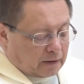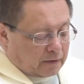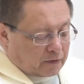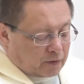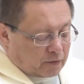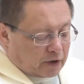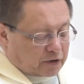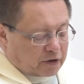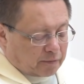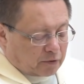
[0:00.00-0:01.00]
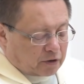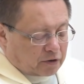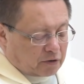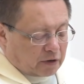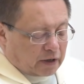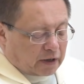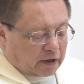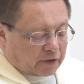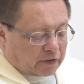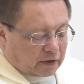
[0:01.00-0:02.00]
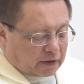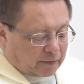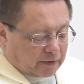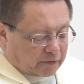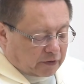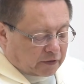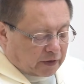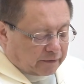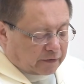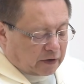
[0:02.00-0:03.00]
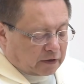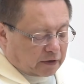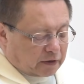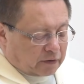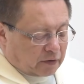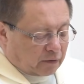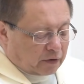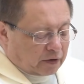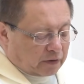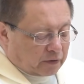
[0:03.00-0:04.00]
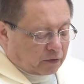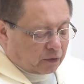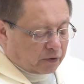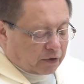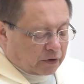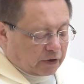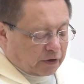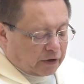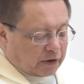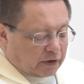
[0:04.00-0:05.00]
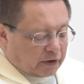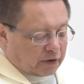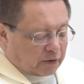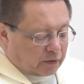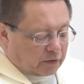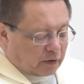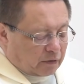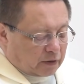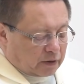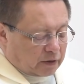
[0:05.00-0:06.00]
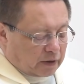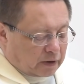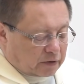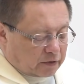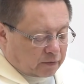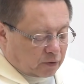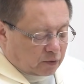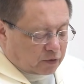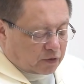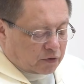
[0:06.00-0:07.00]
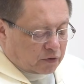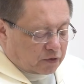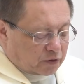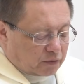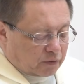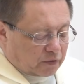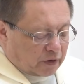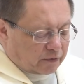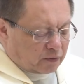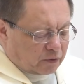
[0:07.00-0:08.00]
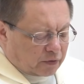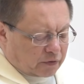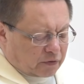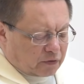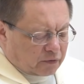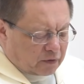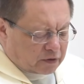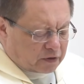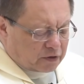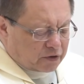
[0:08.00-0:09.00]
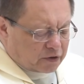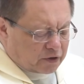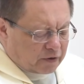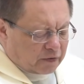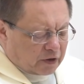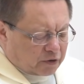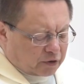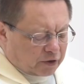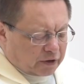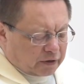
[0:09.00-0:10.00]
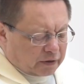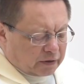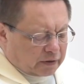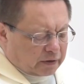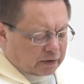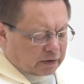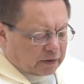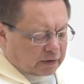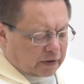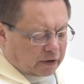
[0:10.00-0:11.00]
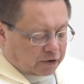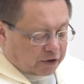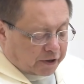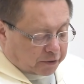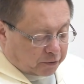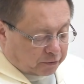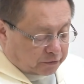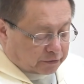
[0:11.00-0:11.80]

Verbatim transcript: w tym tekście podkreślone, jaka jest tak naprawdę stawka tej całej historii całej aktywności, że tą stawką jest właśnie życie wieczne każdego.